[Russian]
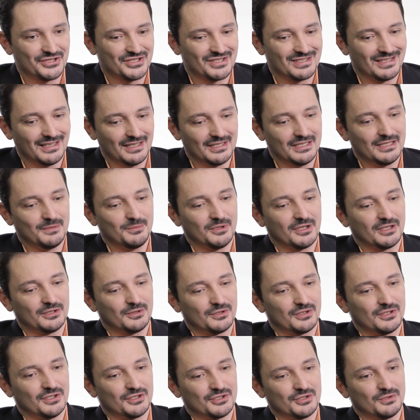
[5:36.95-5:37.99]
зданиями,
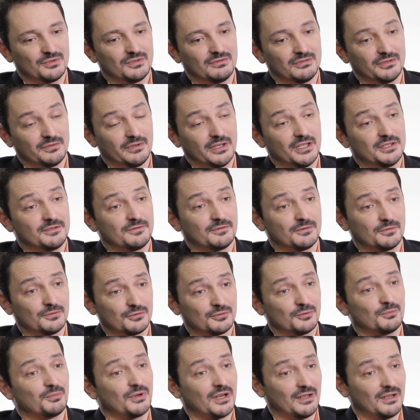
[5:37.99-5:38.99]
которые должны удовлетворять вкусу